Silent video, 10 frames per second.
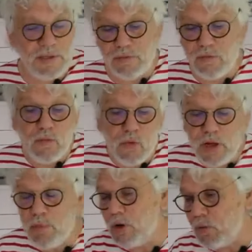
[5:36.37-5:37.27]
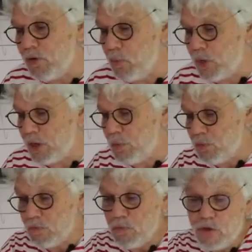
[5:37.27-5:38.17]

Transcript: si vous voulez, ben, on va prier pour vous.